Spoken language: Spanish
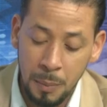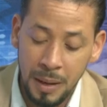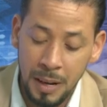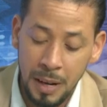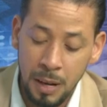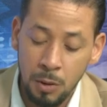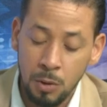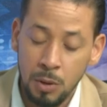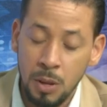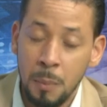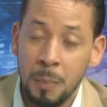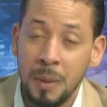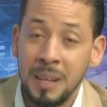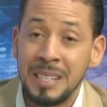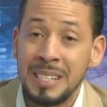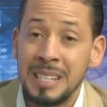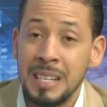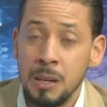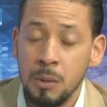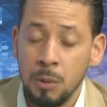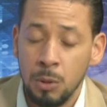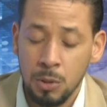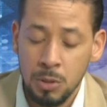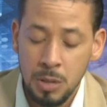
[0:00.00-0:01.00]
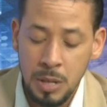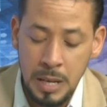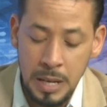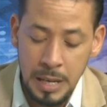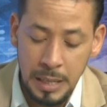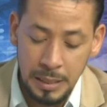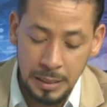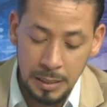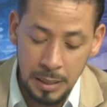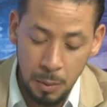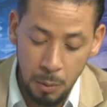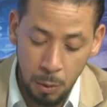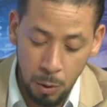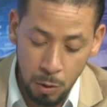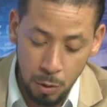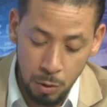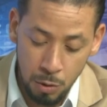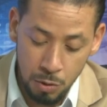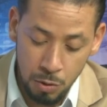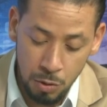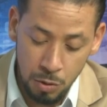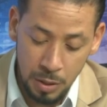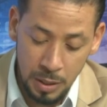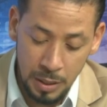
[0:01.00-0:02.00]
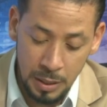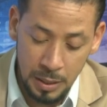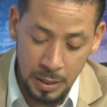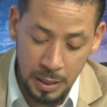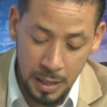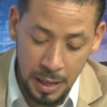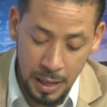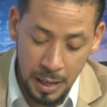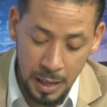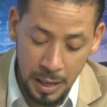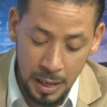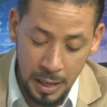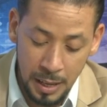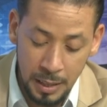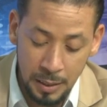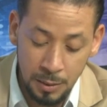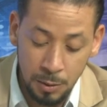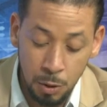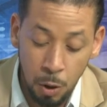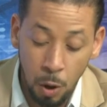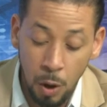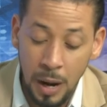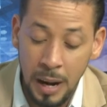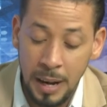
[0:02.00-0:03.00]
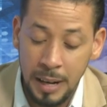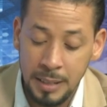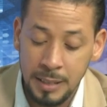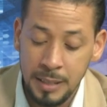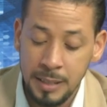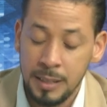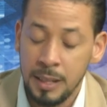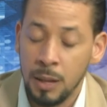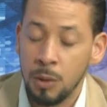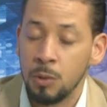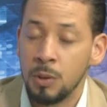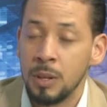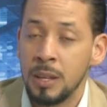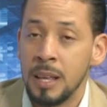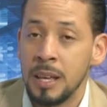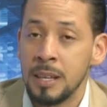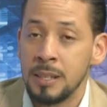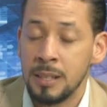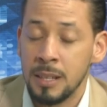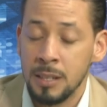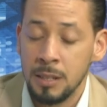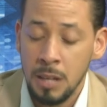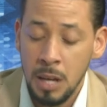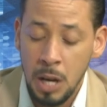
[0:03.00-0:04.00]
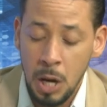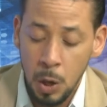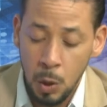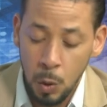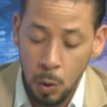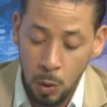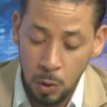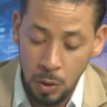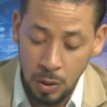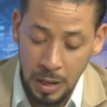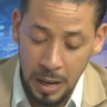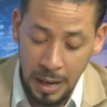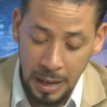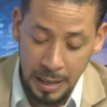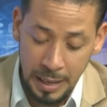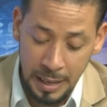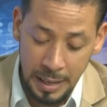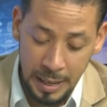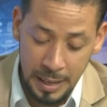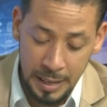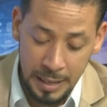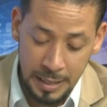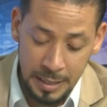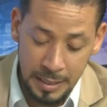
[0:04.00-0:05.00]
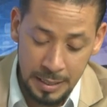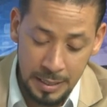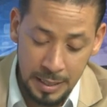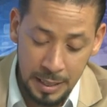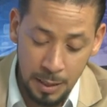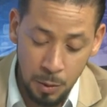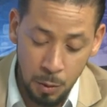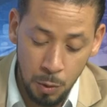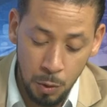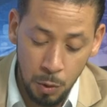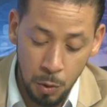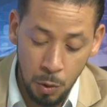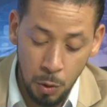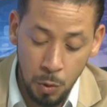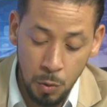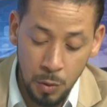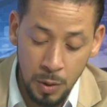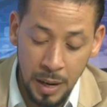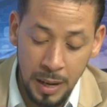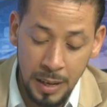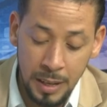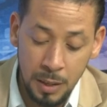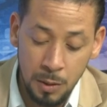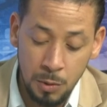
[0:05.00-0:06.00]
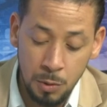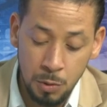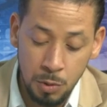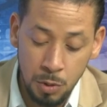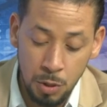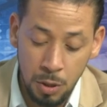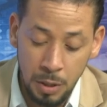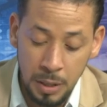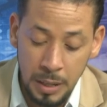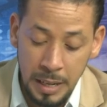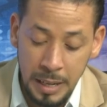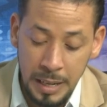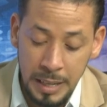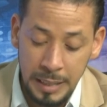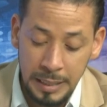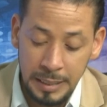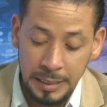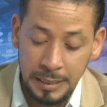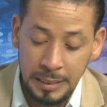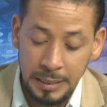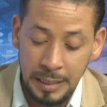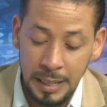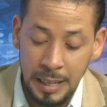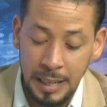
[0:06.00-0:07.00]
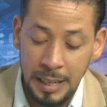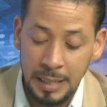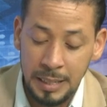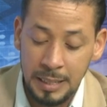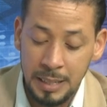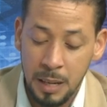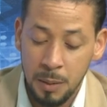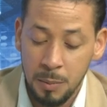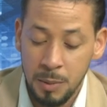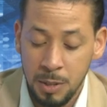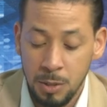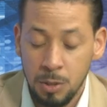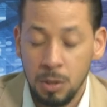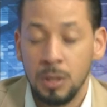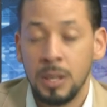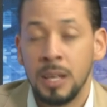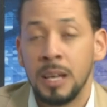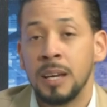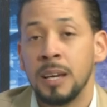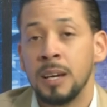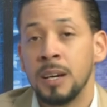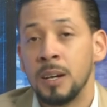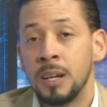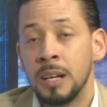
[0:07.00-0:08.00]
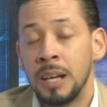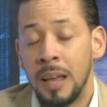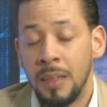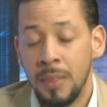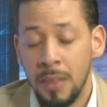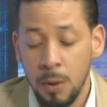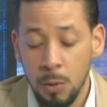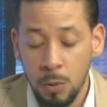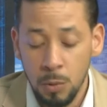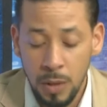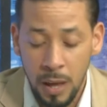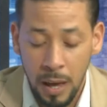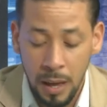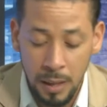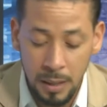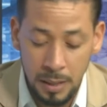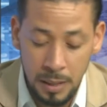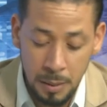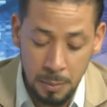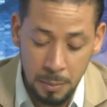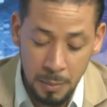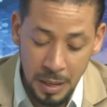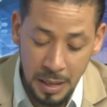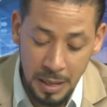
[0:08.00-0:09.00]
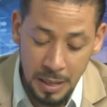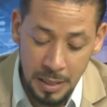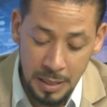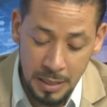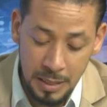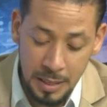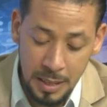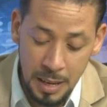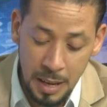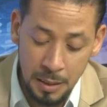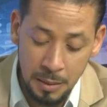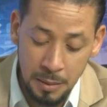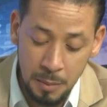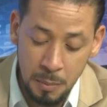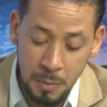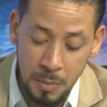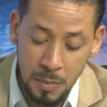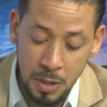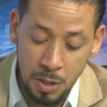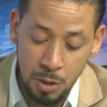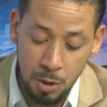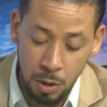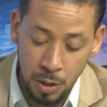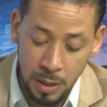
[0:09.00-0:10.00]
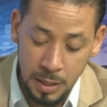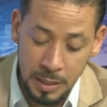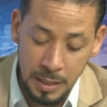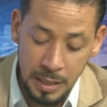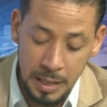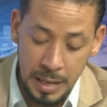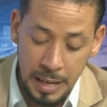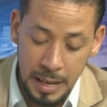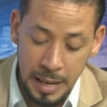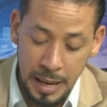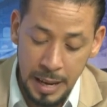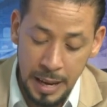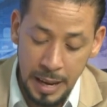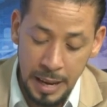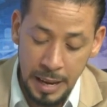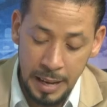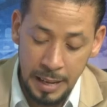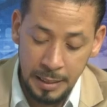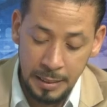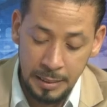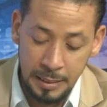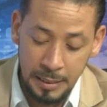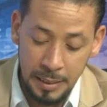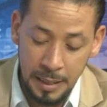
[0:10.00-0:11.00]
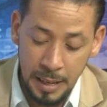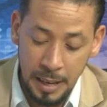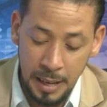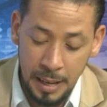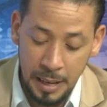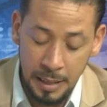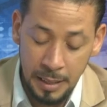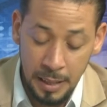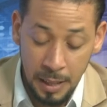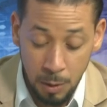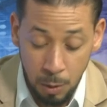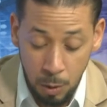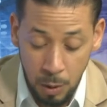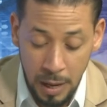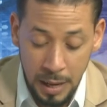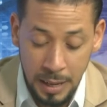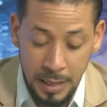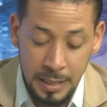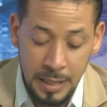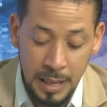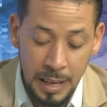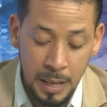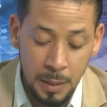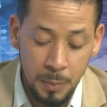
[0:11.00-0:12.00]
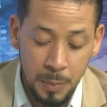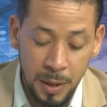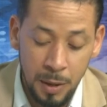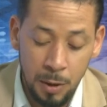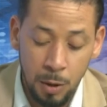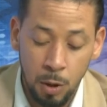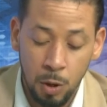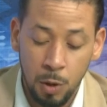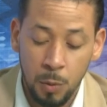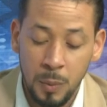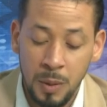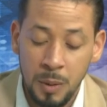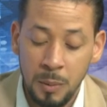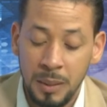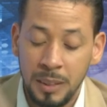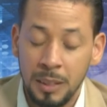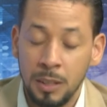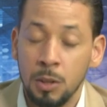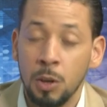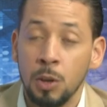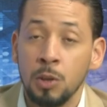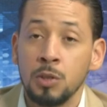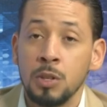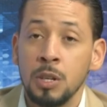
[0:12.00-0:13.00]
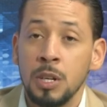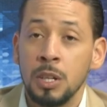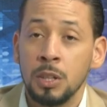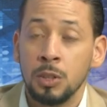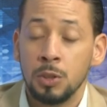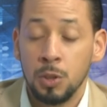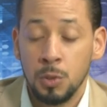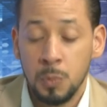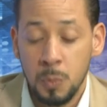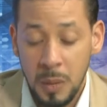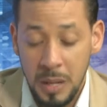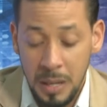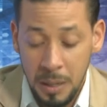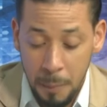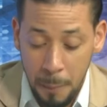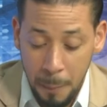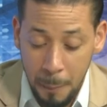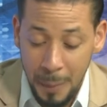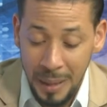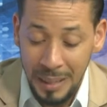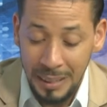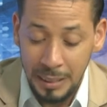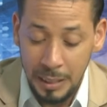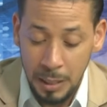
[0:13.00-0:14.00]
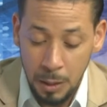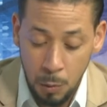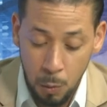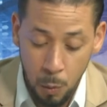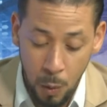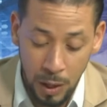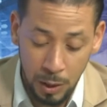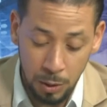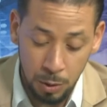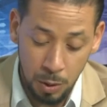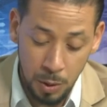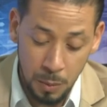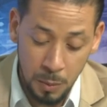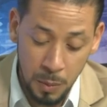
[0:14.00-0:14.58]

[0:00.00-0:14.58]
manejo de pasivos de bonos eh, de, en dólares estadounidenses con la que se logró una reducción del servicio de la deuda de 1.100 millones de en, eh, de dólares en el periodo 2022-2024.